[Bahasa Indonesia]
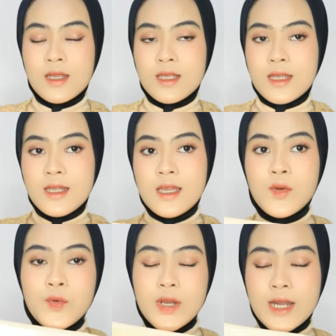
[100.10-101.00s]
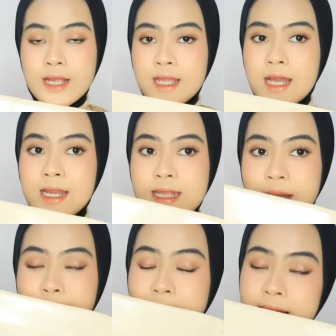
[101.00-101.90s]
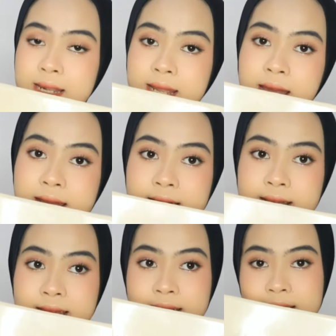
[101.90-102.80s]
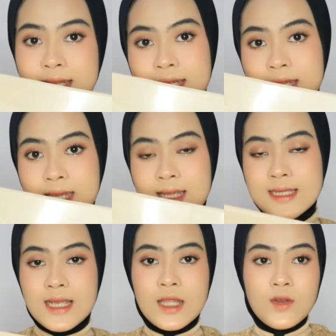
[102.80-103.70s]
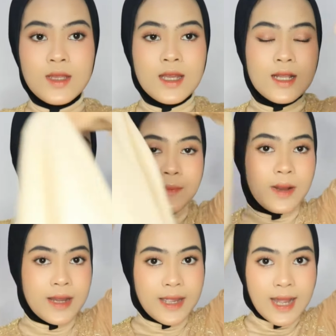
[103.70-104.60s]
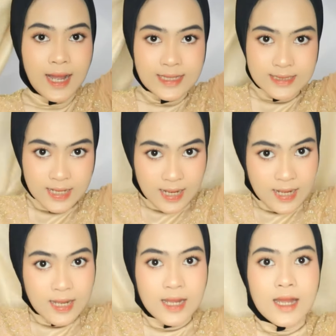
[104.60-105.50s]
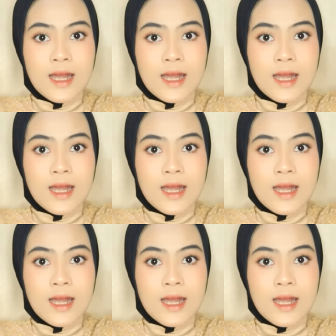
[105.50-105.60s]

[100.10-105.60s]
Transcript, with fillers: Nah, jadi udah deh tinggal ditempelin kayak gini. Setelah itu tinggal dipakai aja.